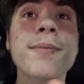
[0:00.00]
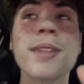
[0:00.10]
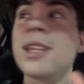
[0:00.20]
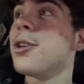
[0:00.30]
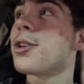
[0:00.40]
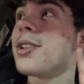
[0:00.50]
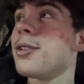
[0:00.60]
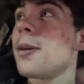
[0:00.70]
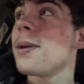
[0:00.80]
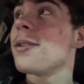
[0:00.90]
io
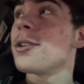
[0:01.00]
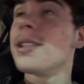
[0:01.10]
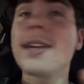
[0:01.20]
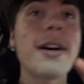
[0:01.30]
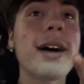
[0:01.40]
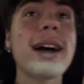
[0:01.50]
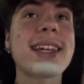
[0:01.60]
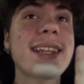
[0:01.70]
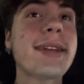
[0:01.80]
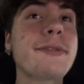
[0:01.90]
continuo, continuavo a
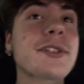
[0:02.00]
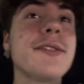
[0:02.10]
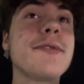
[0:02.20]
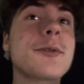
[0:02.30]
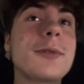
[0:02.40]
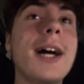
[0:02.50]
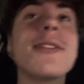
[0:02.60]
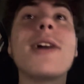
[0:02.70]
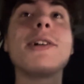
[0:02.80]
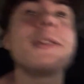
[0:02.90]
credere fosse
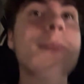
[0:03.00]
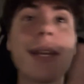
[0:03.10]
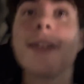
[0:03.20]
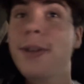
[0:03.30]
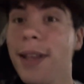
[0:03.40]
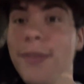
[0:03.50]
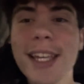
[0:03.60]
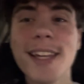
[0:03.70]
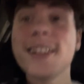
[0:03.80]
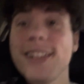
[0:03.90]
infortunato, a quanto pare non è
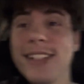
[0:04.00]
vero,